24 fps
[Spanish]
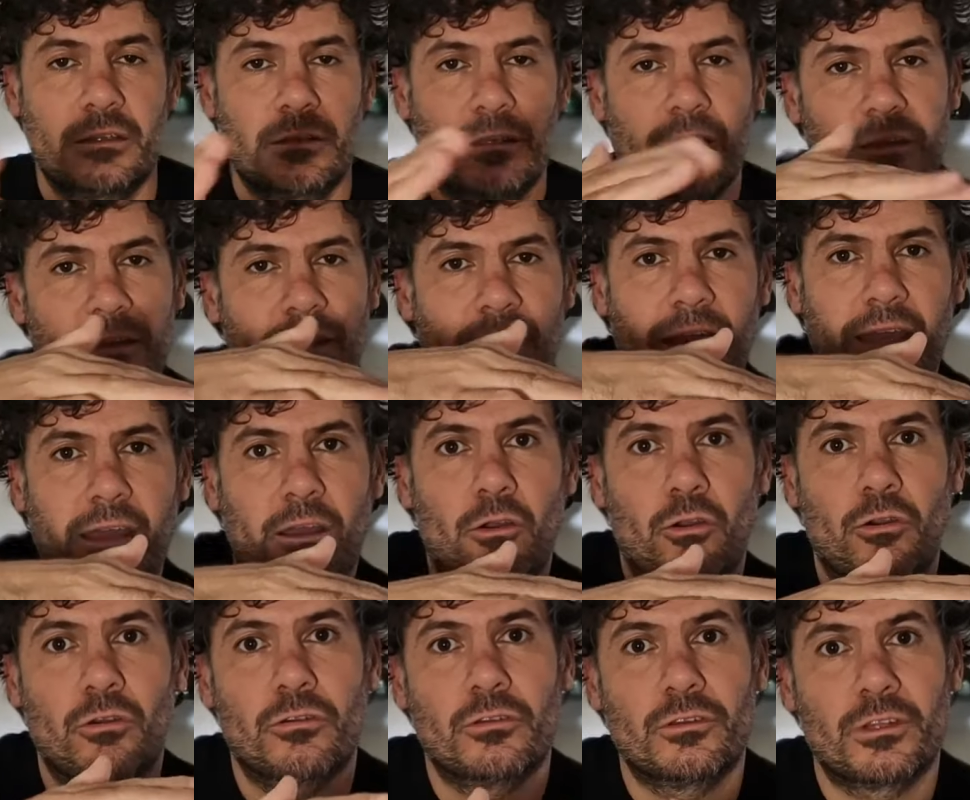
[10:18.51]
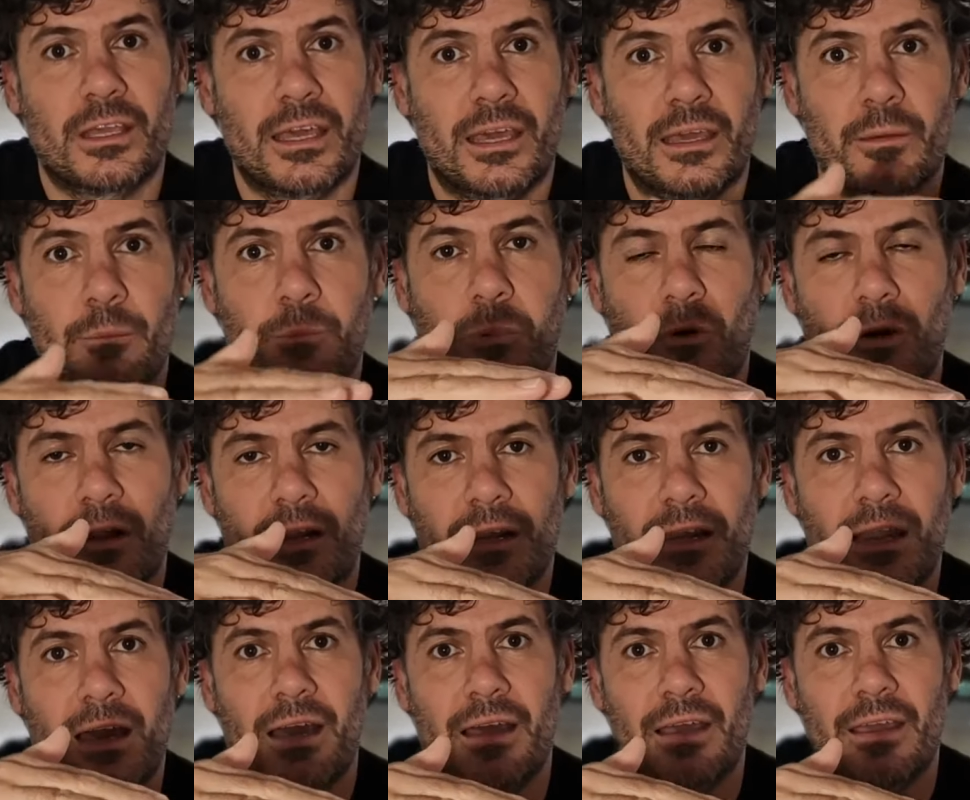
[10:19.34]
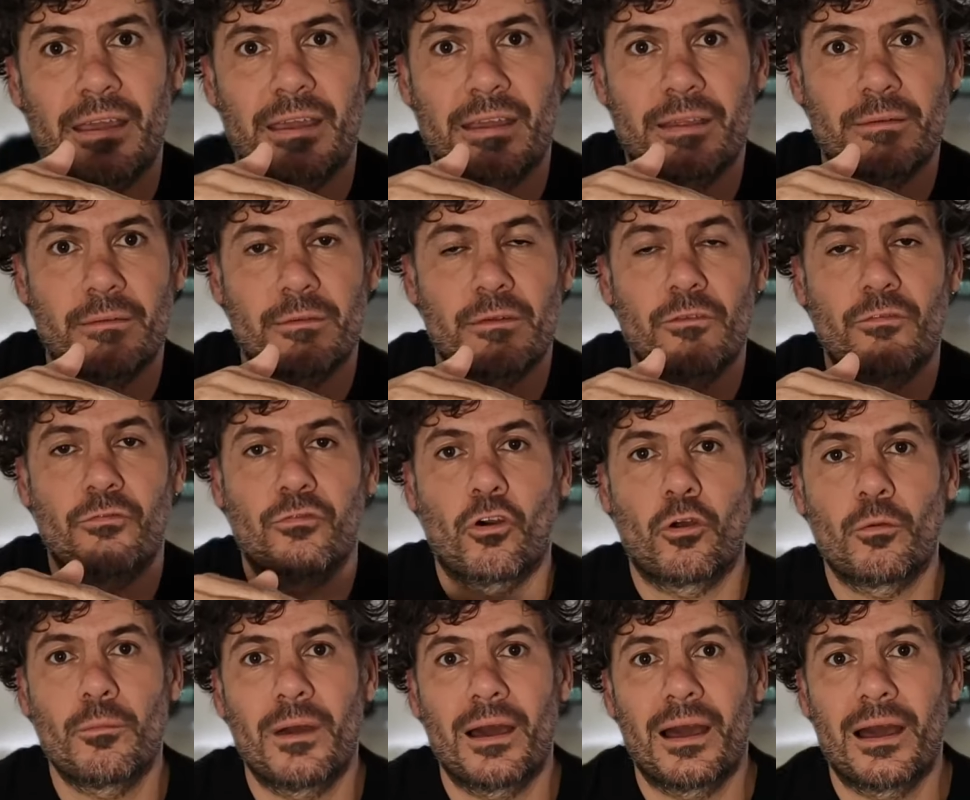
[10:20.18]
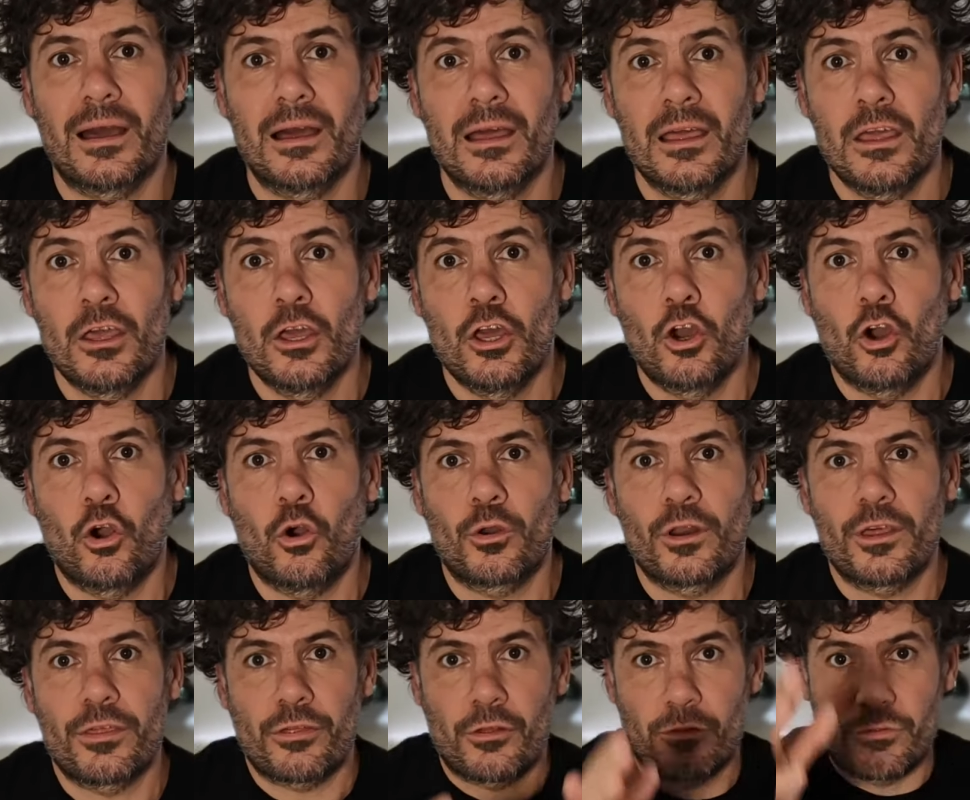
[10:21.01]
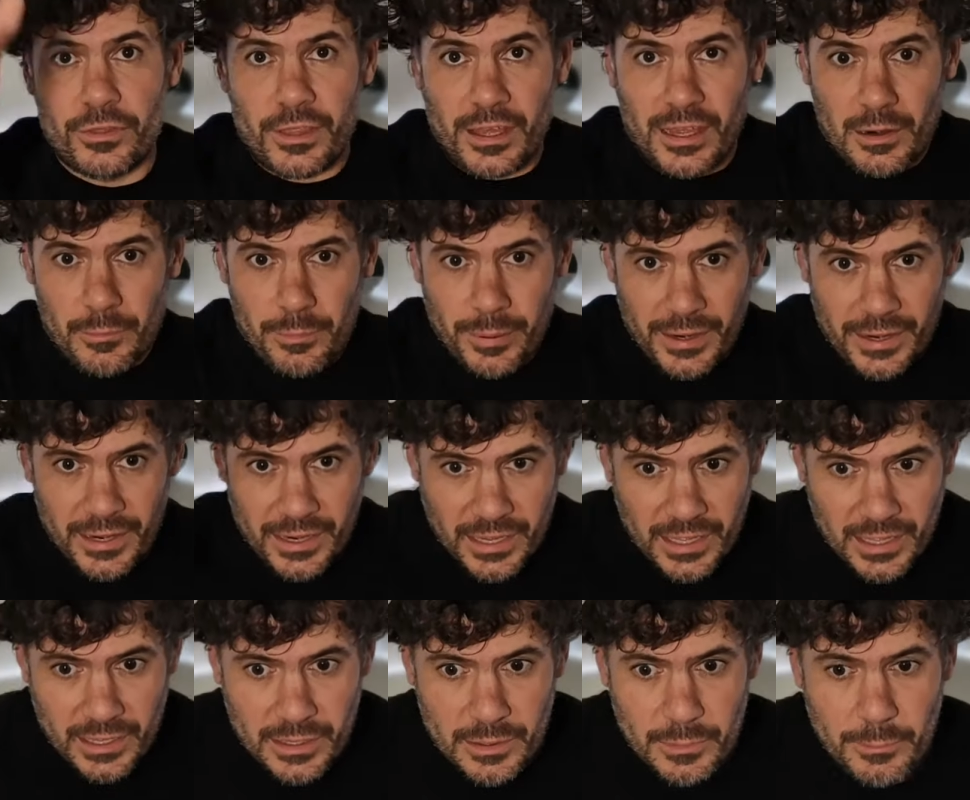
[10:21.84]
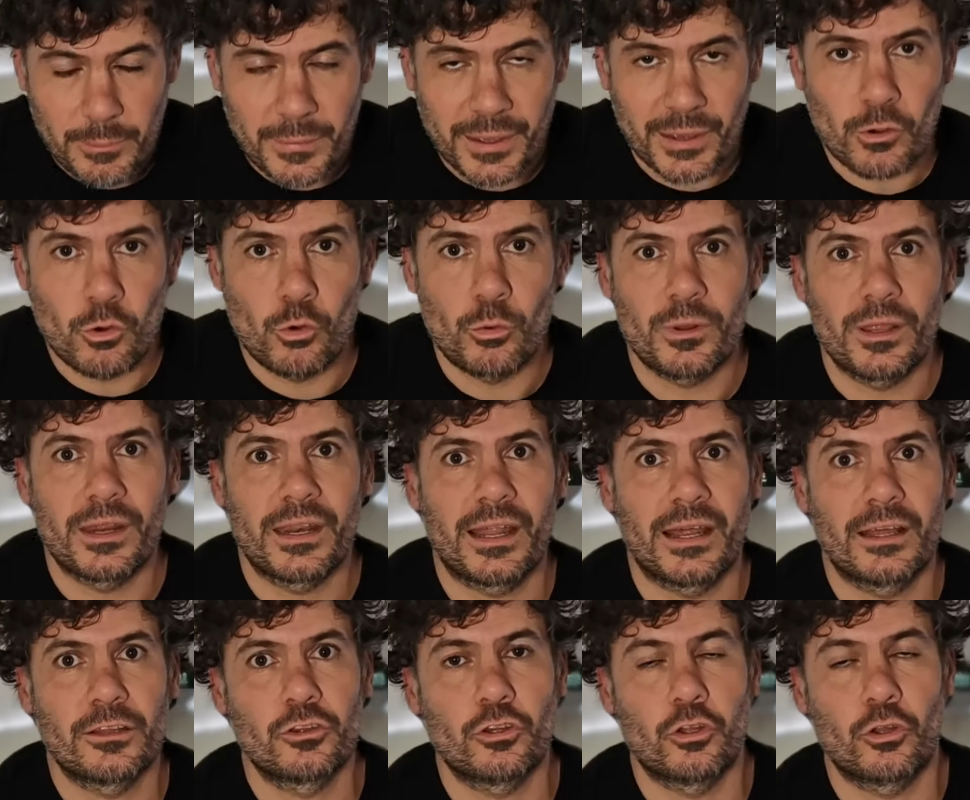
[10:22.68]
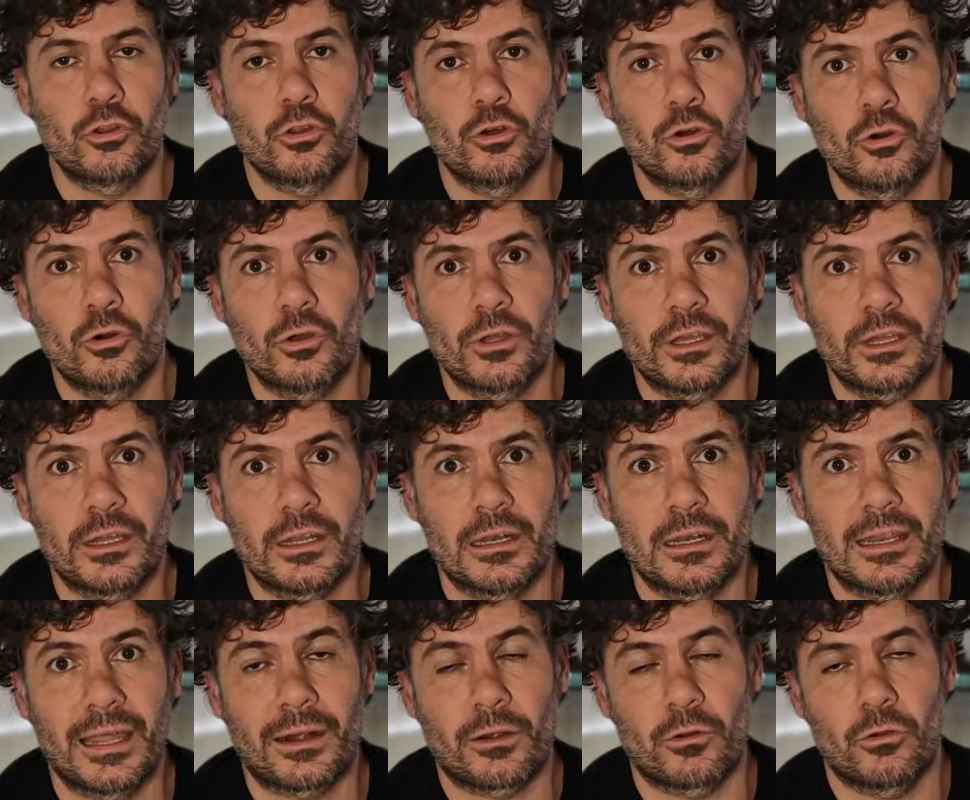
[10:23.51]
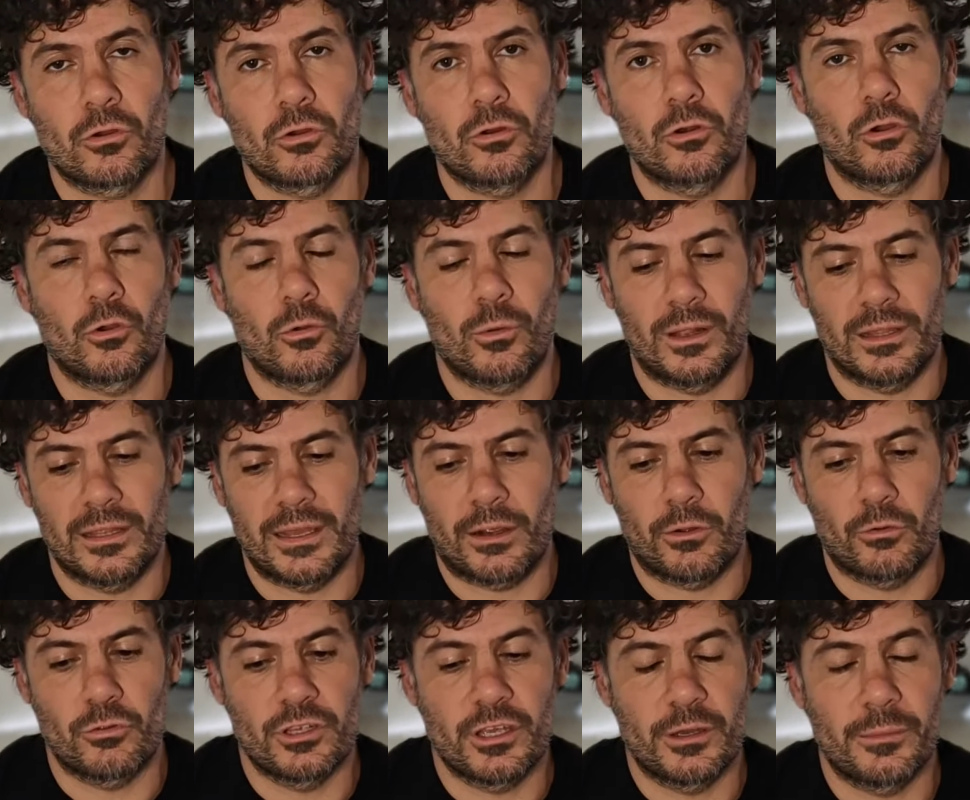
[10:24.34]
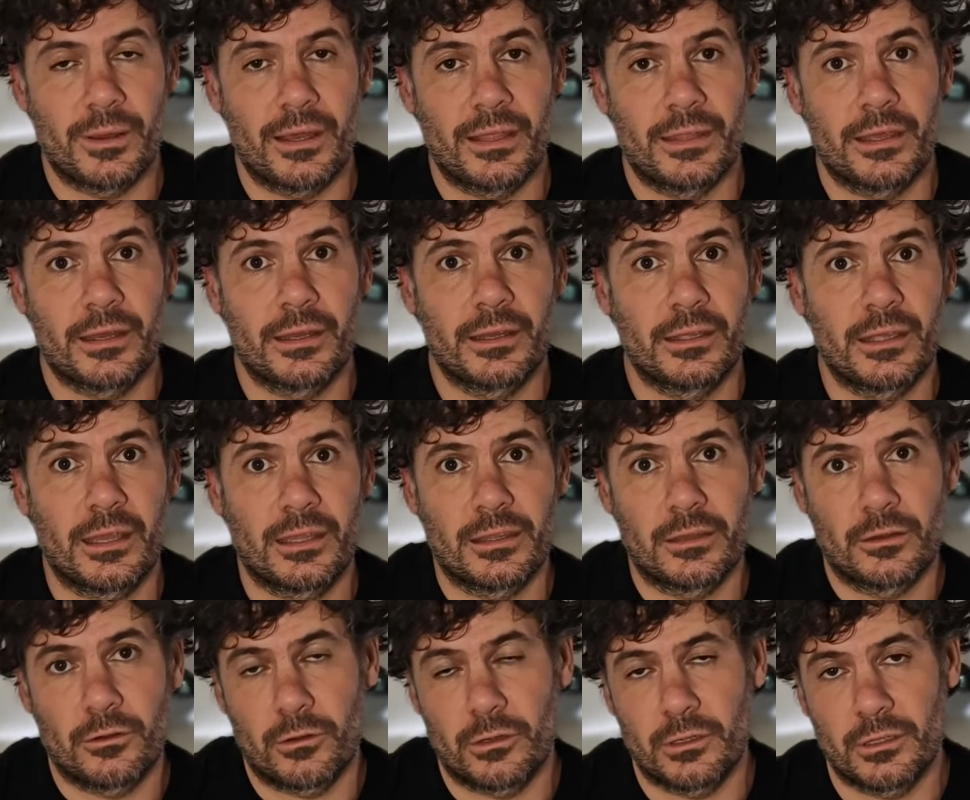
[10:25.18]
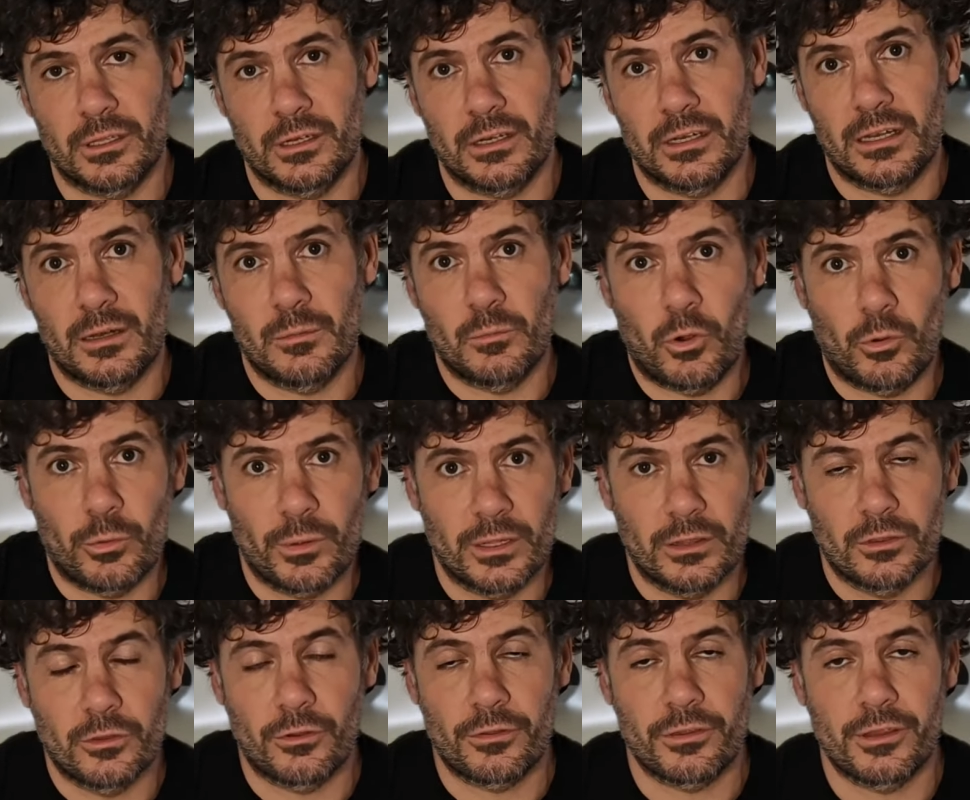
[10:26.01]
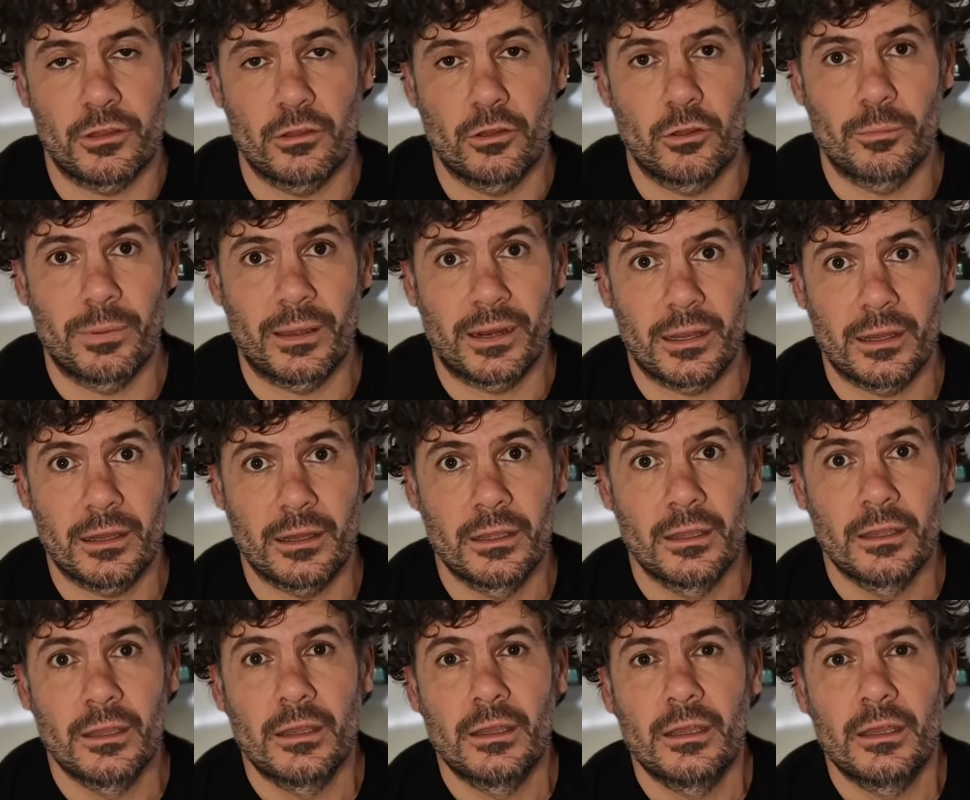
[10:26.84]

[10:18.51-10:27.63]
tendría que, ponerla en forma horizontal para que me cubriera todo el largo, con lo cual ya conlleva de que ya tengo que tener el móvil torcido para